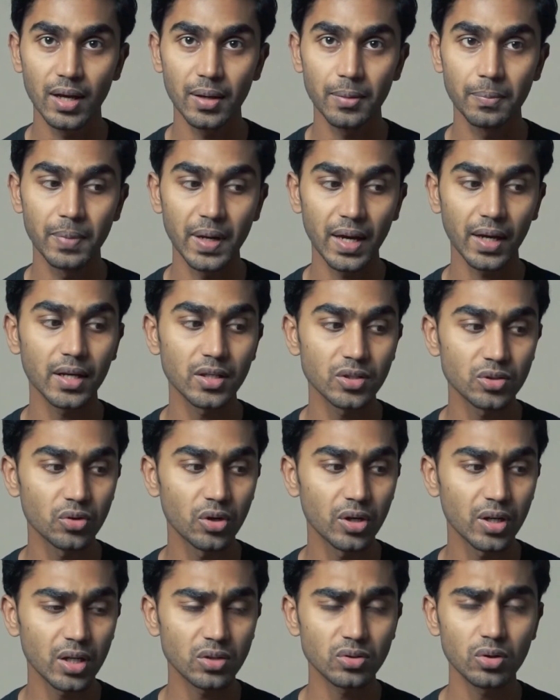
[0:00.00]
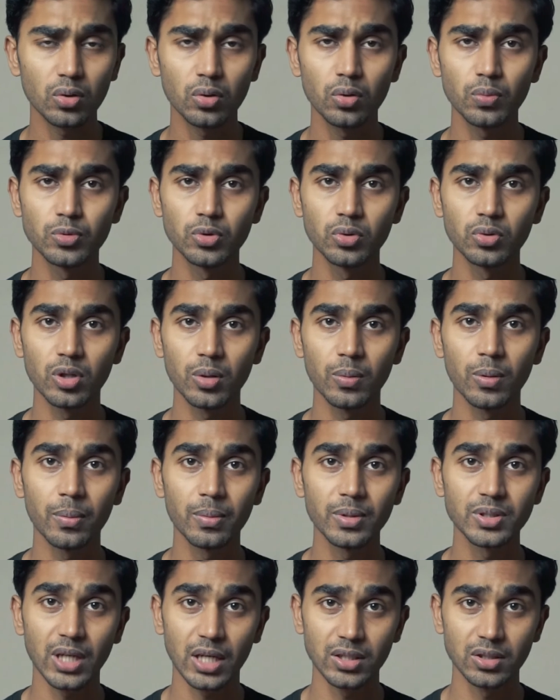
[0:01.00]
এই ব্যাক স্টোরিটা আসলে খুব
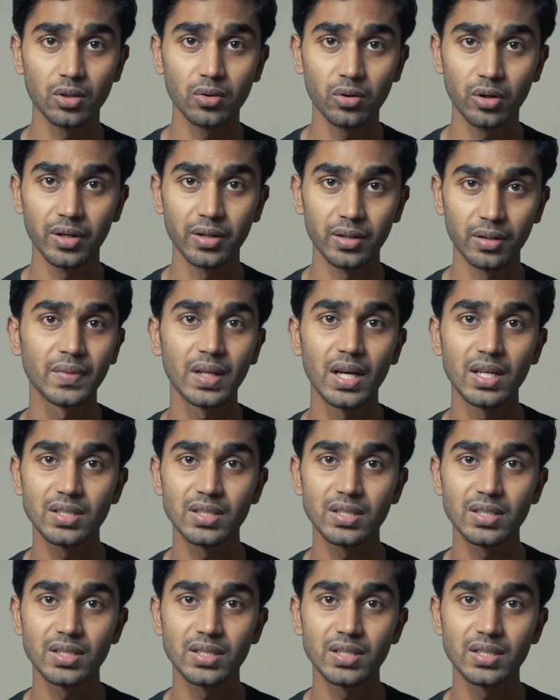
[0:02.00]
সুন্দরভাবে সাজানো হয়নি